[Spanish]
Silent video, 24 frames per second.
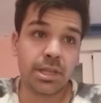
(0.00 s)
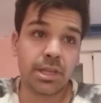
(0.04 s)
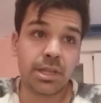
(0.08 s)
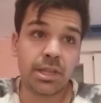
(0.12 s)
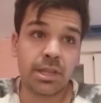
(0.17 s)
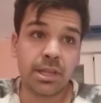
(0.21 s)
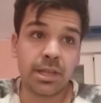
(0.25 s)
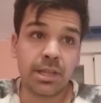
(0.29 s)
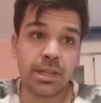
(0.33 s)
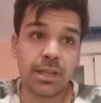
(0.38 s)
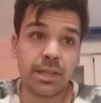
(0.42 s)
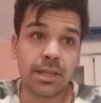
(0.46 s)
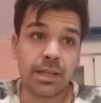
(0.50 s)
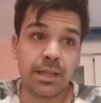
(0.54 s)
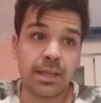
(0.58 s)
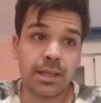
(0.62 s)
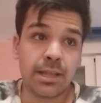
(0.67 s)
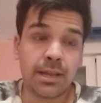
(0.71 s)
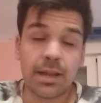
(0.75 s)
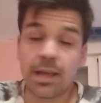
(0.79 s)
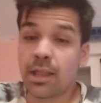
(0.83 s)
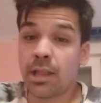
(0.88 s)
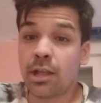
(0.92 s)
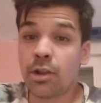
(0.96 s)

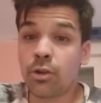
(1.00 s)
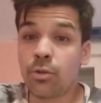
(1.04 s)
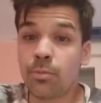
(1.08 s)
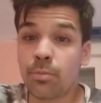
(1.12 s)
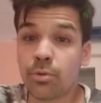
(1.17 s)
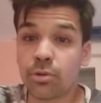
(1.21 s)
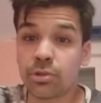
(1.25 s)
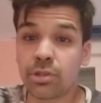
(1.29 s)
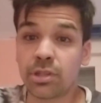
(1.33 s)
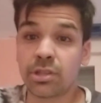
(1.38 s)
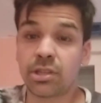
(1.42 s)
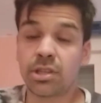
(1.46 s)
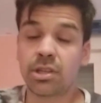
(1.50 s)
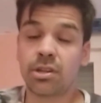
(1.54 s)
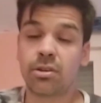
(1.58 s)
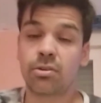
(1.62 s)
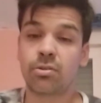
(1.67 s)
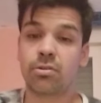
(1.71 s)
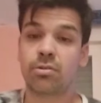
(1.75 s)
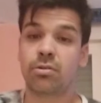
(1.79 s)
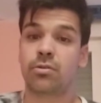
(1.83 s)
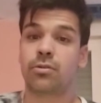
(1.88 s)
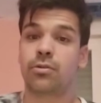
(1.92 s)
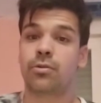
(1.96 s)
y nada, lo importante es
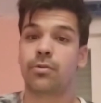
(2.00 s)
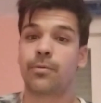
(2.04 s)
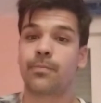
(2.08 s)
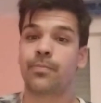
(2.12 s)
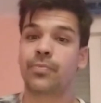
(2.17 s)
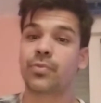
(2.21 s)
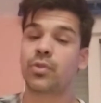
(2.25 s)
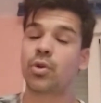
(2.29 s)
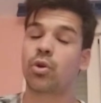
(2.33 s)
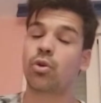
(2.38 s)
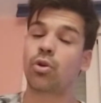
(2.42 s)
no,